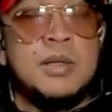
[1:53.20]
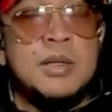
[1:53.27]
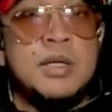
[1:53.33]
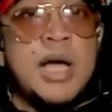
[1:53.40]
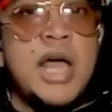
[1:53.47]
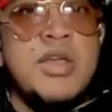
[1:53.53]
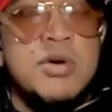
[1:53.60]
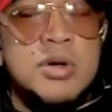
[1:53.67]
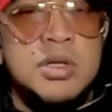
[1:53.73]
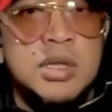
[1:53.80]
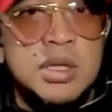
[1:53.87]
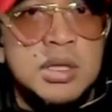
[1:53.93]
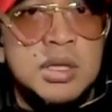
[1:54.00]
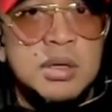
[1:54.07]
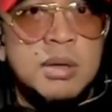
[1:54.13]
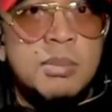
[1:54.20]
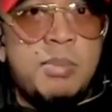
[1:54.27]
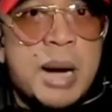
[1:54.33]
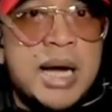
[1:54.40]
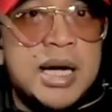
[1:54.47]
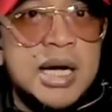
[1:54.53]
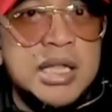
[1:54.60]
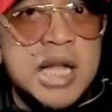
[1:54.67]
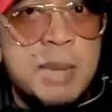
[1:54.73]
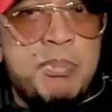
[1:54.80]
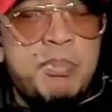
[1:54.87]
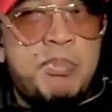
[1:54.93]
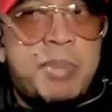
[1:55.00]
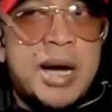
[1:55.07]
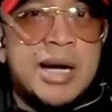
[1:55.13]
Ngayon, parang na
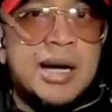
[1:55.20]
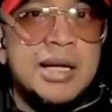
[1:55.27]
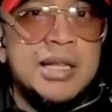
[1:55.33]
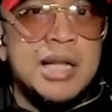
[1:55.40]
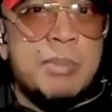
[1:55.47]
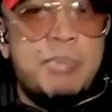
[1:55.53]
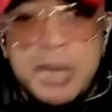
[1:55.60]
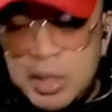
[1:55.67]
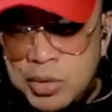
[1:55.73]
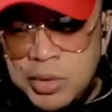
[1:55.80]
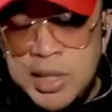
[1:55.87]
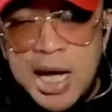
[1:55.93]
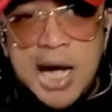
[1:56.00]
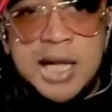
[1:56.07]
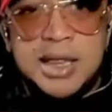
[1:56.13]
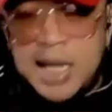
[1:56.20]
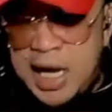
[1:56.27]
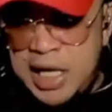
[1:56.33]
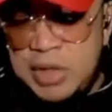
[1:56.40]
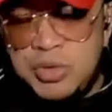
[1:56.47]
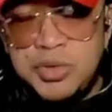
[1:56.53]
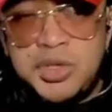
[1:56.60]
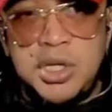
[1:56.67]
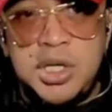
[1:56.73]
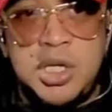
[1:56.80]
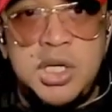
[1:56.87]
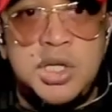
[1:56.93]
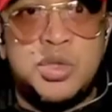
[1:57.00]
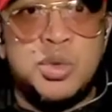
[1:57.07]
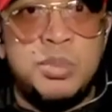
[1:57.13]
parang napikon ata ito
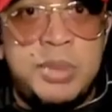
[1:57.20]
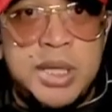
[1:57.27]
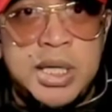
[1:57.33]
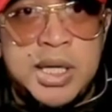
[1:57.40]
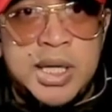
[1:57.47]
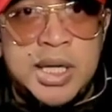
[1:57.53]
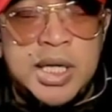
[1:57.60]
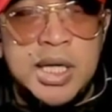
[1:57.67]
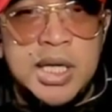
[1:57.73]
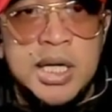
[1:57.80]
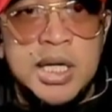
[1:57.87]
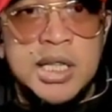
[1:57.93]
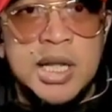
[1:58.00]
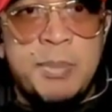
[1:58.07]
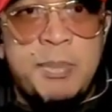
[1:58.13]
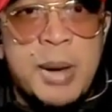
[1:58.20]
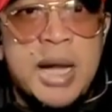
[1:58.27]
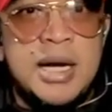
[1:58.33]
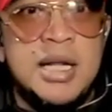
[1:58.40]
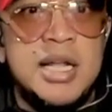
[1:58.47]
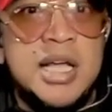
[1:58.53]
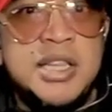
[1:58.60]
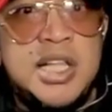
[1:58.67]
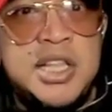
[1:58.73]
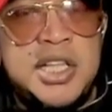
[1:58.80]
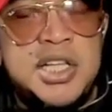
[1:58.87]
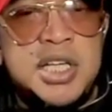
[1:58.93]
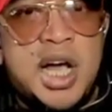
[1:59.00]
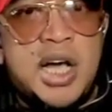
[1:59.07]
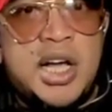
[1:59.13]
si Subiri na parang
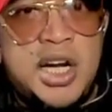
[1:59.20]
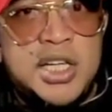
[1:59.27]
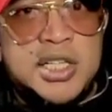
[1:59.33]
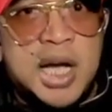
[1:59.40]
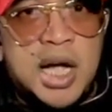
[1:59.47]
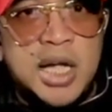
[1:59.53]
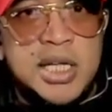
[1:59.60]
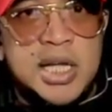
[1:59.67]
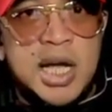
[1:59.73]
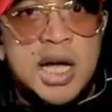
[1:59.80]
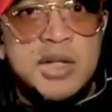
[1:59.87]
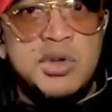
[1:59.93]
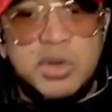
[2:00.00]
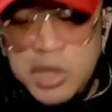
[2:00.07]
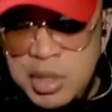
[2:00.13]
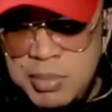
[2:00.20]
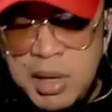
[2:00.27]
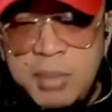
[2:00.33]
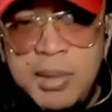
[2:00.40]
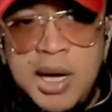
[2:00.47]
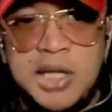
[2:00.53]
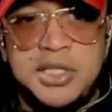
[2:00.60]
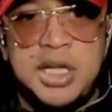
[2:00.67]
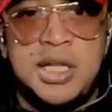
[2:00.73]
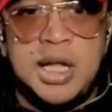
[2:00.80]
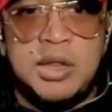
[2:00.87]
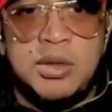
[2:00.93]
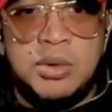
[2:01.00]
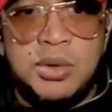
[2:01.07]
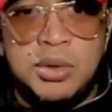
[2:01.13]
nagdi-disagree sa kanya yung ibang mga
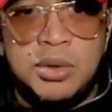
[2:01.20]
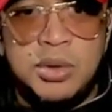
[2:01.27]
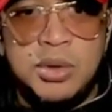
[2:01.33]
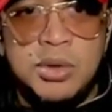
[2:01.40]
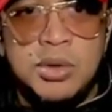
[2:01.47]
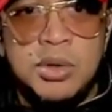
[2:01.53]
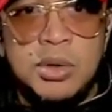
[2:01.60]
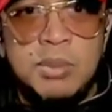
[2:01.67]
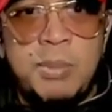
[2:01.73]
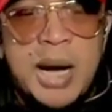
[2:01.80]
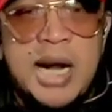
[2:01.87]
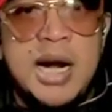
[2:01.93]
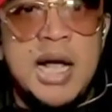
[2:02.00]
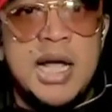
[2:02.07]
senador. Parang